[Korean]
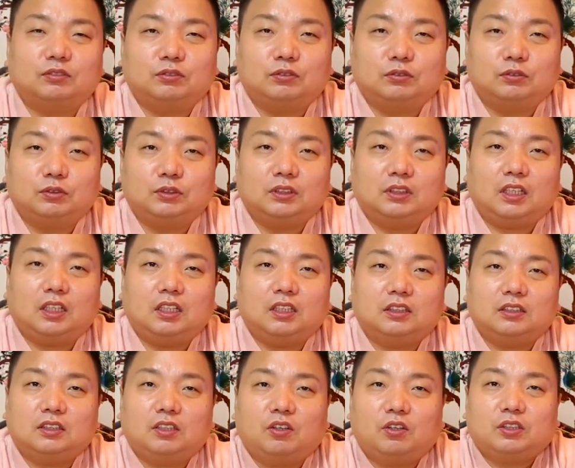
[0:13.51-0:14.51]

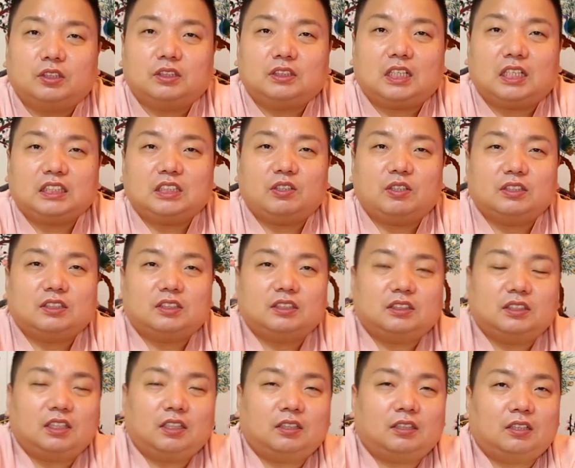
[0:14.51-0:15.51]
우리가 여길 찾아왔을
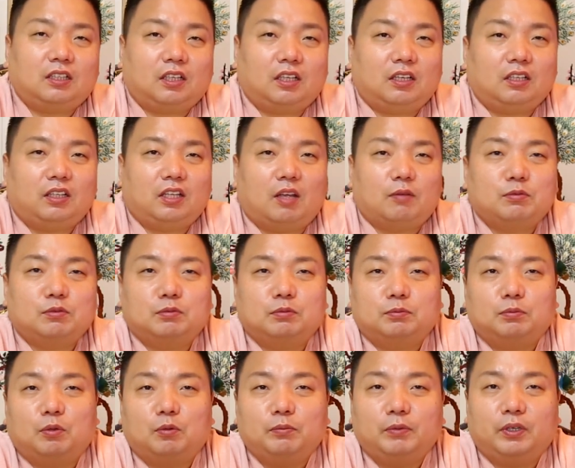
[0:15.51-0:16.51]
때 내가
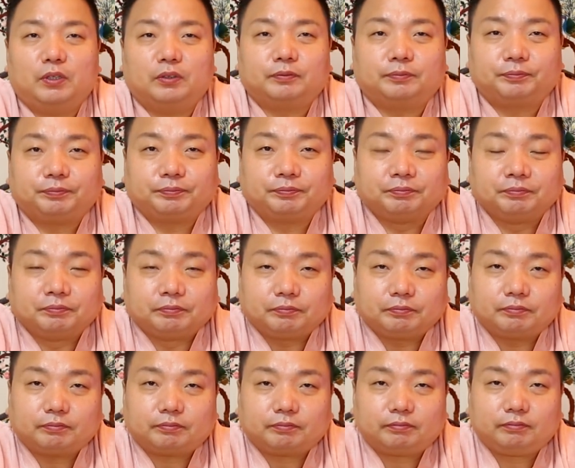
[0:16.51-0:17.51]
대부분 보면
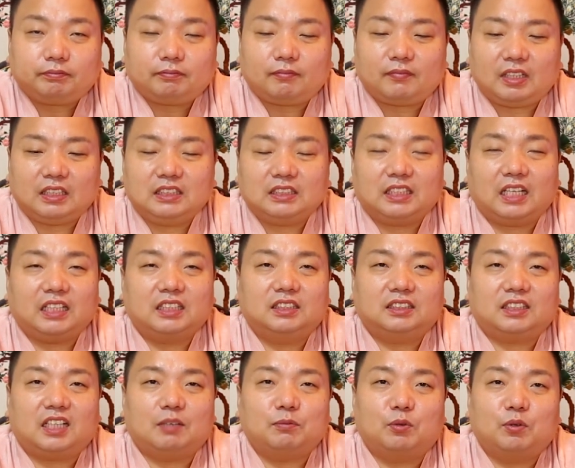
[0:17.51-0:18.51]

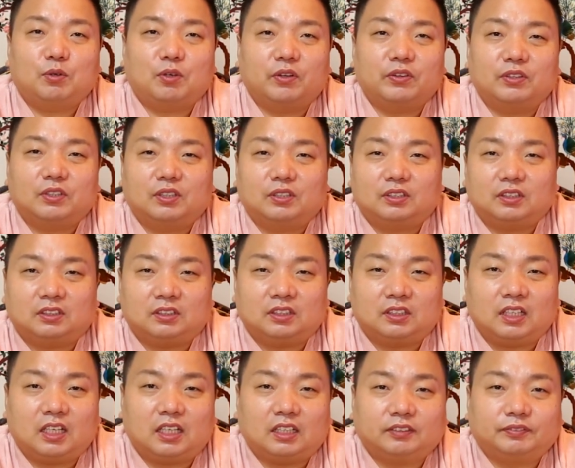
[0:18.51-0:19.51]
산을 잘못
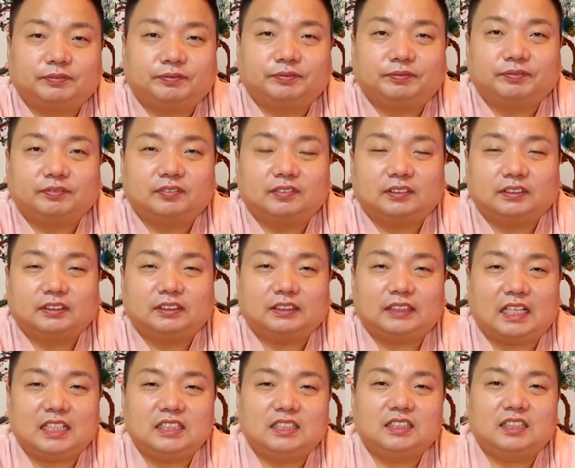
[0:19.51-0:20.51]
건드렸다가
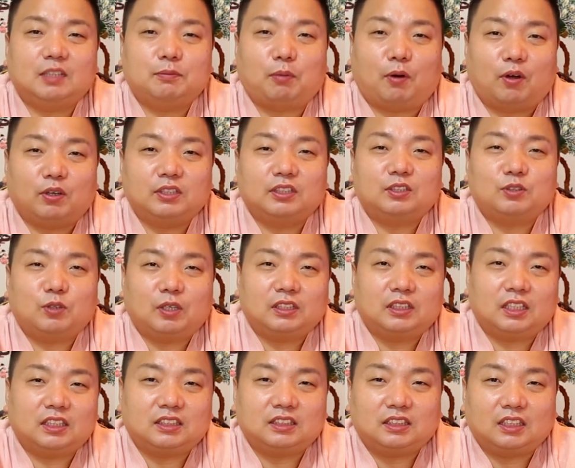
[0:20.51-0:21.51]
산신에 벌이
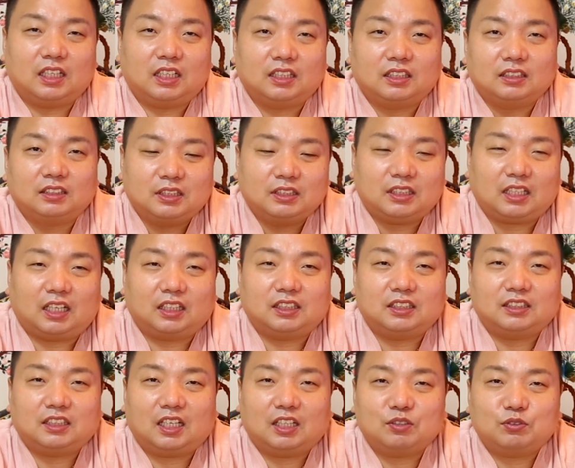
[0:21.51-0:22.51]
들어왔다든가
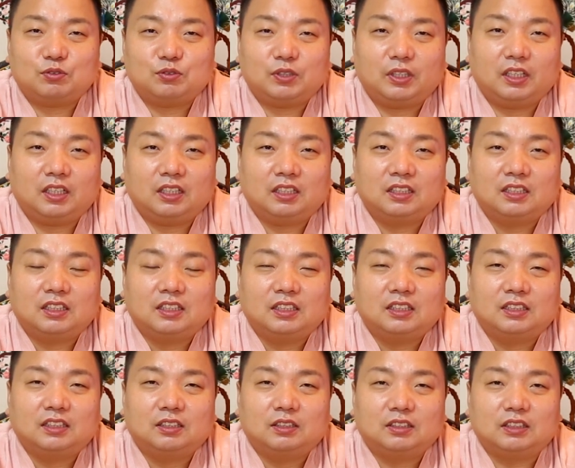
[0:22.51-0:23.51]
자기 사주에
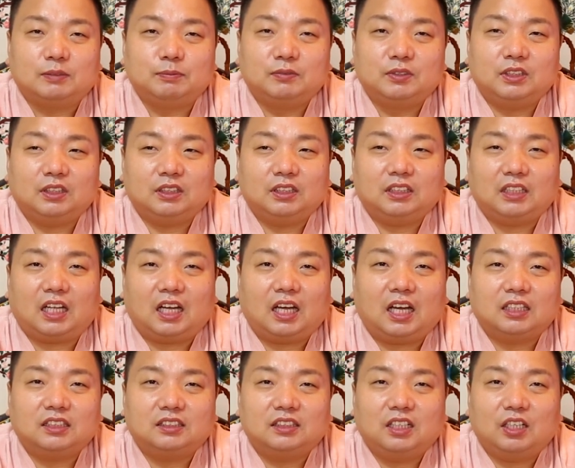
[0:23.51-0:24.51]
금전이
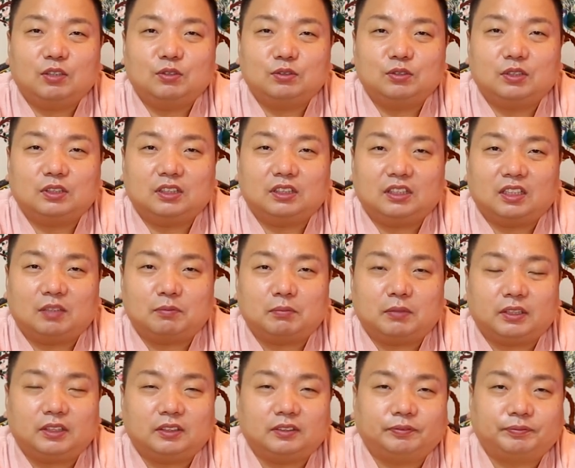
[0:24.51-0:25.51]
나가는 해운년이 있단
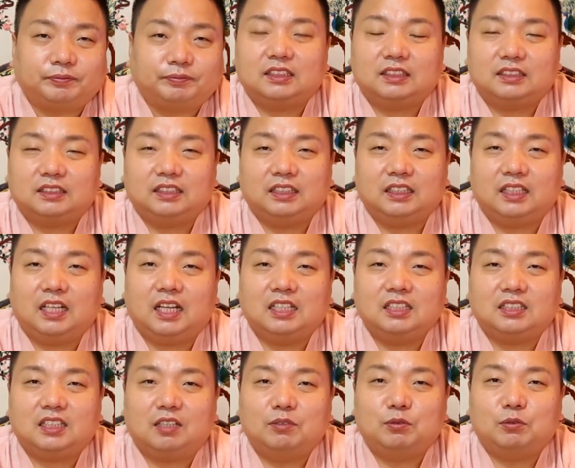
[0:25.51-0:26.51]
말이에
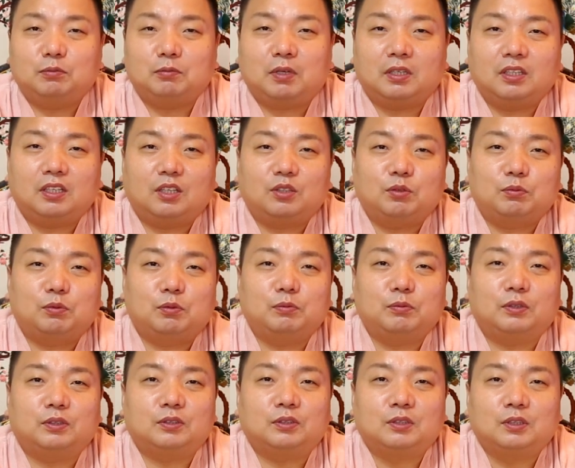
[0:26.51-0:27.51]
인간 잘못 만나도
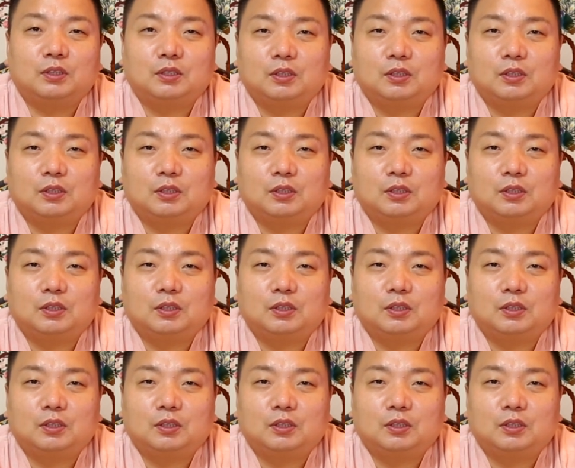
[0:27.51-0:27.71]
보면